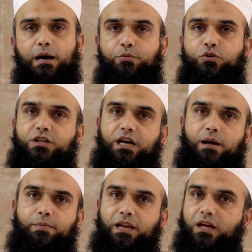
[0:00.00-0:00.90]
आप उठकर
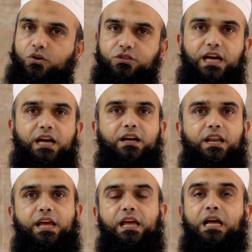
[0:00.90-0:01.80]
आप अलग हो जाया
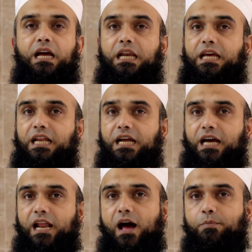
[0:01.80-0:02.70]
करें लेकिन
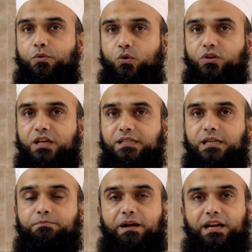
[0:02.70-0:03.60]
अगर आपको उनके
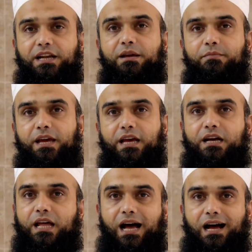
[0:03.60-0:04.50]
साथ बैठने में
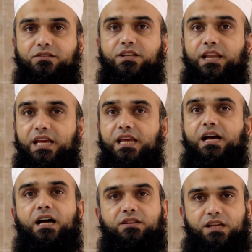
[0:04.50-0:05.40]
कराहत नहीं
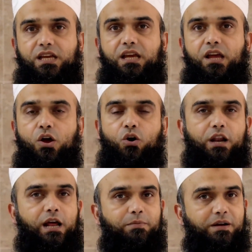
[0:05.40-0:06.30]
आती
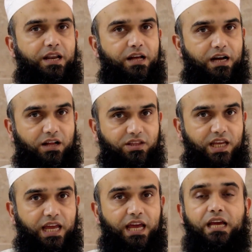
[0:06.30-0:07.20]
और आप खाना
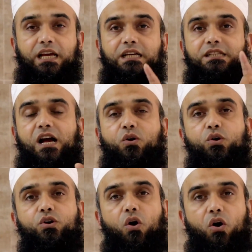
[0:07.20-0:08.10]
खाते हैं या
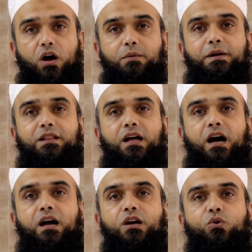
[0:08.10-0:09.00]
कोई और
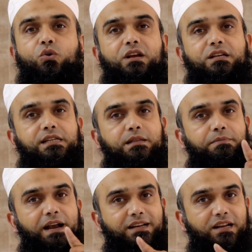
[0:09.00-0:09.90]
बंदा उनके साथ
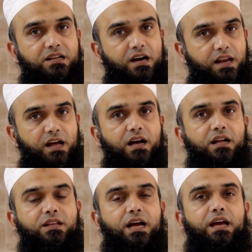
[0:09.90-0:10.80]
बैठकर खाना
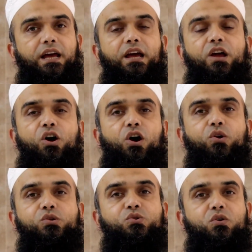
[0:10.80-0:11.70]
खाता है
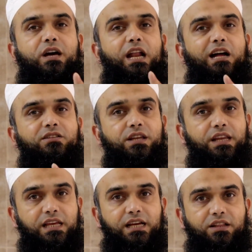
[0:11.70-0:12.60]
और उसको कराहत
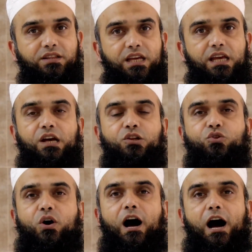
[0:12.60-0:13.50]
नहीं आती
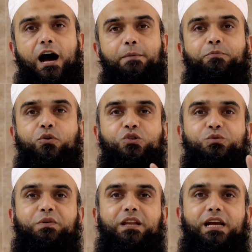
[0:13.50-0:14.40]
तो आपको
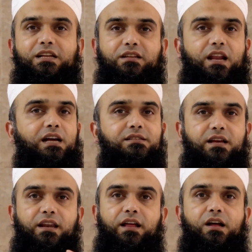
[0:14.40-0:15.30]
उस पर एतराज़
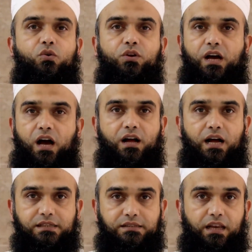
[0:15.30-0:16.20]
करने का कोई हक
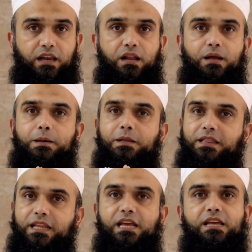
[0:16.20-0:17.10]
हासिल
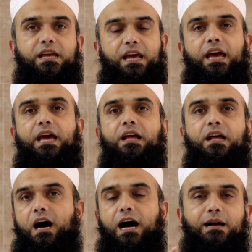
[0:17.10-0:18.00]
नहीं है
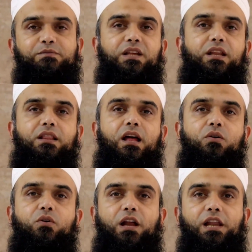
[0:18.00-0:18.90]
आप
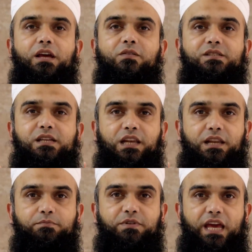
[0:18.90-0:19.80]
सल्लल्लाहु अलैहि
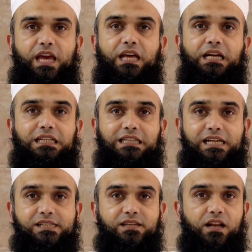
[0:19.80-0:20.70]
वसल्लम के
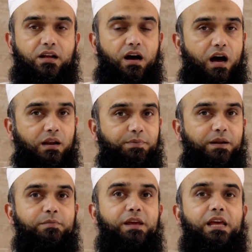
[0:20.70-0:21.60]
दस्तरखान
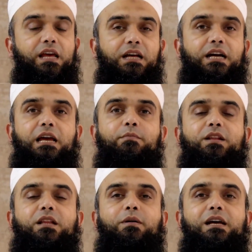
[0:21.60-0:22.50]
पर भी कई
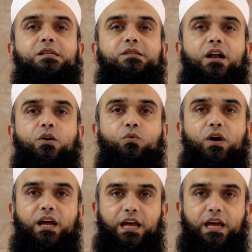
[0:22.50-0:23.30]
मरतबा इस तरह हुआ